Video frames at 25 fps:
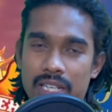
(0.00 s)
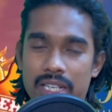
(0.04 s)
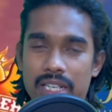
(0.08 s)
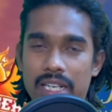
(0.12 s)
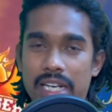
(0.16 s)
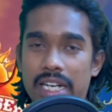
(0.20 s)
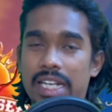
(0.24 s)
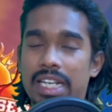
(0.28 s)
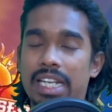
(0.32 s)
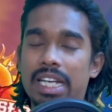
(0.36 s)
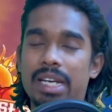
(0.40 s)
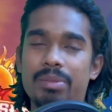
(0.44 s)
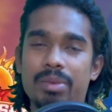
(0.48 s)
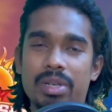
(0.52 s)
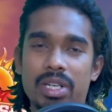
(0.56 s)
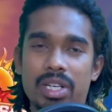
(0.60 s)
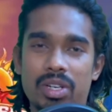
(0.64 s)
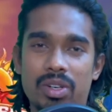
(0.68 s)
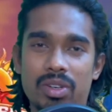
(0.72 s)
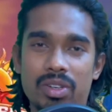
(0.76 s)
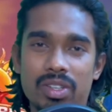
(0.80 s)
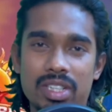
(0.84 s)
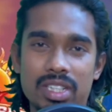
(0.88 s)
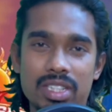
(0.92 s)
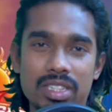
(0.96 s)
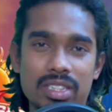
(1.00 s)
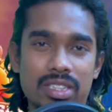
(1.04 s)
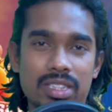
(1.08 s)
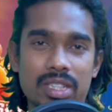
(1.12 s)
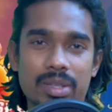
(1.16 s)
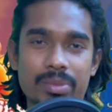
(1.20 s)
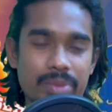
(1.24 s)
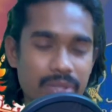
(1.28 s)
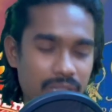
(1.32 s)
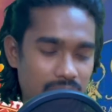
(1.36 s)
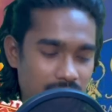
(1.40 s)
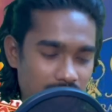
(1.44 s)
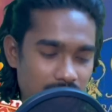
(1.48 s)
నేను టీమ్ని ట్రోల్ చేస్తే
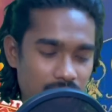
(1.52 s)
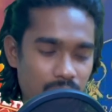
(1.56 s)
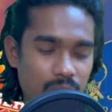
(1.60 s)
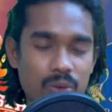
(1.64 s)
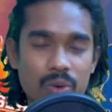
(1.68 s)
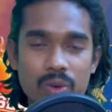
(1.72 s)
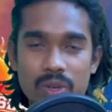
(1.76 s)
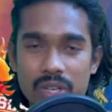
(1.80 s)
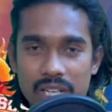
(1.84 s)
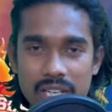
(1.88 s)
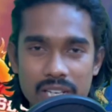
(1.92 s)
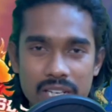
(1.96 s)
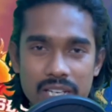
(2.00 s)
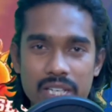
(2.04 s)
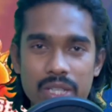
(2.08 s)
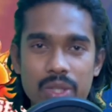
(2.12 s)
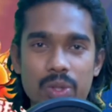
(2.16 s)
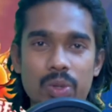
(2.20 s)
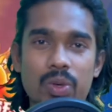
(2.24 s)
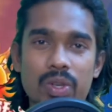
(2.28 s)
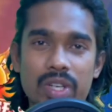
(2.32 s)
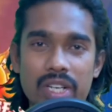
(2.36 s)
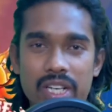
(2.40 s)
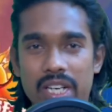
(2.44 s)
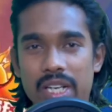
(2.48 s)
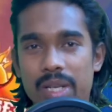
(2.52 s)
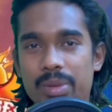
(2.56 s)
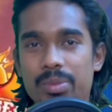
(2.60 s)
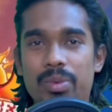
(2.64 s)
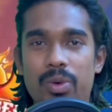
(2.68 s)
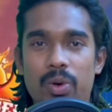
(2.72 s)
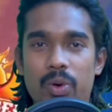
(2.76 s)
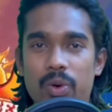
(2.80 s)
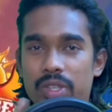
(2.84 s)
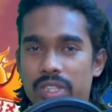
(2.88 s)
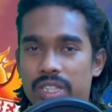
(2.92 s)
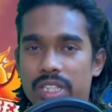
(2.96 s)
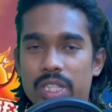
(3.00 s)
మీరు నేను కోహ్లీని ధోనీని
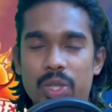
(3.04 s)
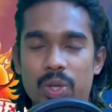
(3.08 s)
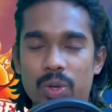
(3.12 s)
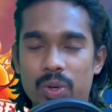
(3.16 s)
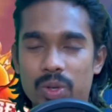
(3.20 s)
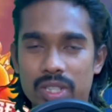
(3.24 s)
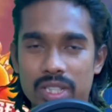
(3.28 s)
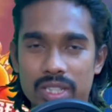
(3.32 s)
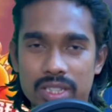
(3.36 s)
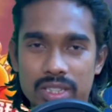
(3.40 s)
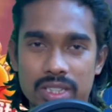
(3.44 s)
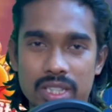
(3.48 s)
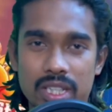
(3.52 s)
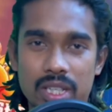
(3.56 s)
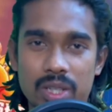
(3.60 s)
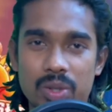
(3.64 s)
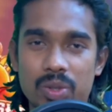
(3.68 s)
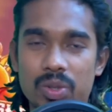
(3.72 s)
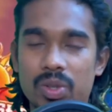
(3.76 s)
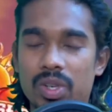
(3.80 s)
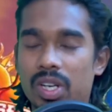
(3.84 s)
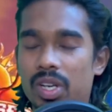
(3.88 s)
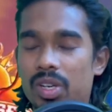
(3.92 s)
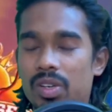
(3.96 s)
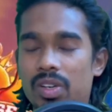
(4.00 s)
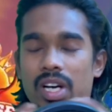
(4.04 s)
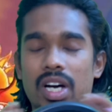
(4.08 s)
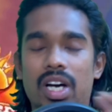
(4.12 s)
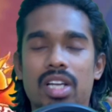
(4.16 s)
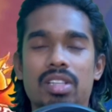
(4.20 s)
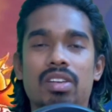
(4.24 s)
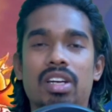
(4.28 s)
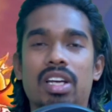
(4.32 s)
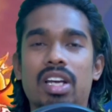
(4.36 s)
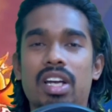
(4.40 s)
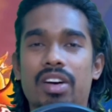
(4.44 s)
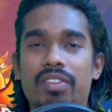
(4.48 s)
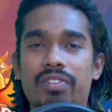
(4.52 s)
రోహిత్ని ట్రోల్ చేస్తాను అనుకుంటున్నారు కాదు
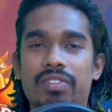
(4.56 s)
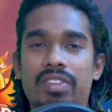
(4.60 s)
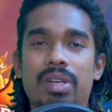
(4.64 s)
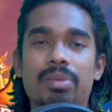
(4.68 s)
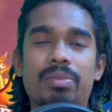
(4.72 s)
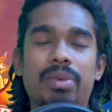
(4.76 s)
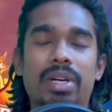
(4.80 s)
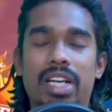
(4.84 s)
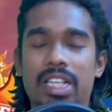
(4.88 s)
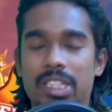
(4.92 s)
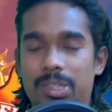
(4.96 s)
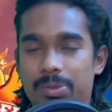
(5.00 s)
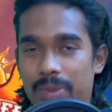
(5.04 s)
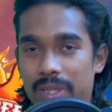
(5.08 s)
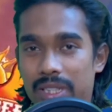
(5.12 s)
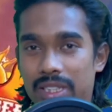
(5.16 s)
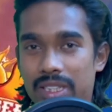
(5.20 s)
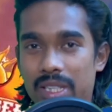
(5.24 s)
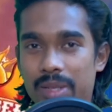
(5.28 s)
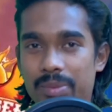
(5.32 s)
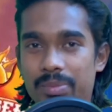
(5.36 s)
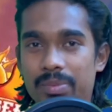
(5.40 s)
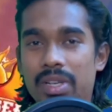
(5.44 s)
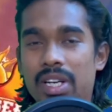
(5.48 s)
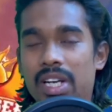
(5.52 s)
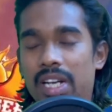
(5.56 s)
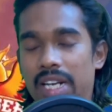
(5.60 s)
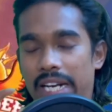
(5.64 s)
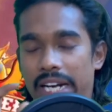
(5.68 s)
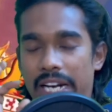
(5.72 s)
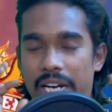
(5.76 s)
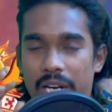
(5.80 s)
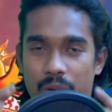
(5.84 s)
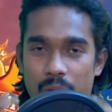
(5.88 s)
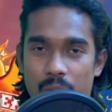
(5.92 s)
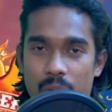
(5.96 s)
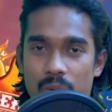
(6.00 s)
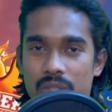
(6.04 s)
ఐ లవ్ దెమ్ ఐ రెస్పెక్ట్ దెమ్
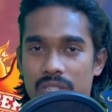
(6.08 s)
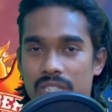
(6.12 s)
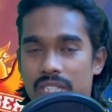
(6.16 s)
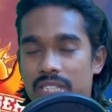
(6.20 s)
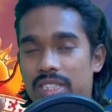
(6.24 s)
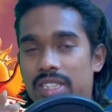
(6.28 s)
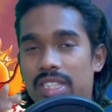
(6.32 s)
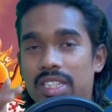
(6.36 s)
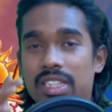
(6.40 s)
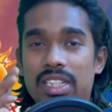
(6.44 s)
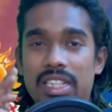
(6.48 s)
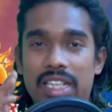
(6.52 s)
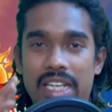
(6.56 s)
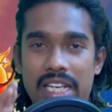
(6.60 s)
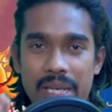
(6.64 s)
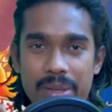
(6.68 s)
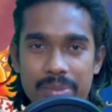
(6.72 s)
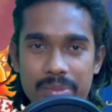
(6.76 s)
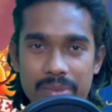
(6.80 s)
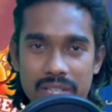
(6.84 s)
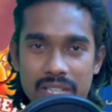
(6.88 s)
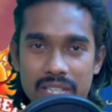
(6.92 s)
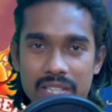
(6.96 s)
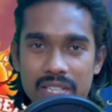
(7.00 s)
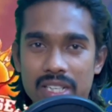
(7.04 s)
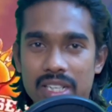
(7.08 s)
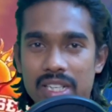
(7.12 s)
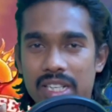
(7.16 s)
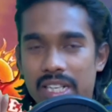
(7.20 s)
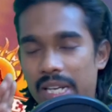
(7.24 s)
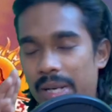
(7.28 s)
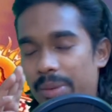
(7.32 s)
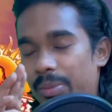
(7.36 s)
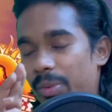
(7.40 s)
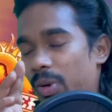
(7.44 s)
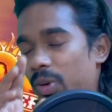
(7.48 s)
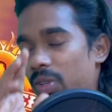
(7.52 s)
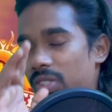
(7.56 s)
నేను ట్రోల్ చేసేది టీమ్ని
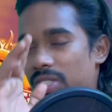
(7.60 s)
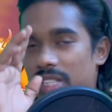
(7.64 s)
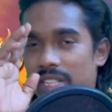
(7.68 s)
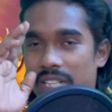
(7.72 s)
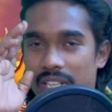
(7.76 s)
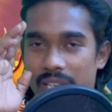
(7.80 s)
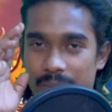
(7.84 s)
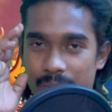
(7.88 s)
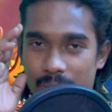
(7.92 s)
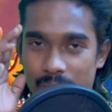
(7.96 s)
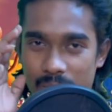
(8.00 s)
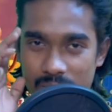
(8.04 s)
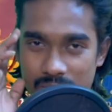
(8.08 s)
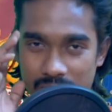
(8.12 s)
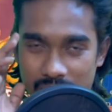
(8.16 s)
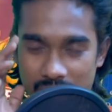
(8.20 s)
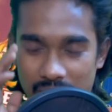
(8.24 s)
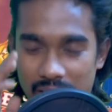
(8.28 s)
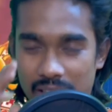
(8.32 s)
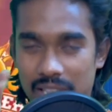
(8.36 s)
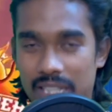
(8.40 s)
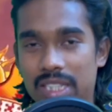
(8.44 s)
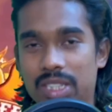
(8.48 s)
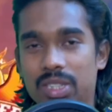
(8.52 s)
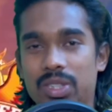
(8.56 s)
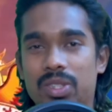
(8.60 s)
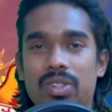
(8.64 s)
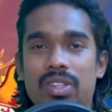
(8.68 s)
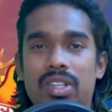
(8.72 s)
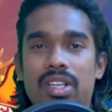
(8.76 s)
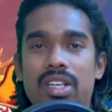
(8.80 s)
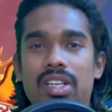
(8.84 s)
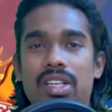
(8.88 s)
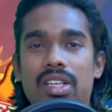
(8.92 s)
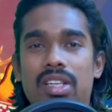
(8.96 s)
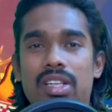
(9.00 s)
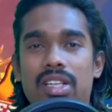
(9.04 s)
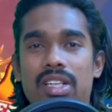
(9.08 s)
టీమ్ ట్రోల్స్ని టీమ్ ట్రోల్స్ లాగా తీసుకోండి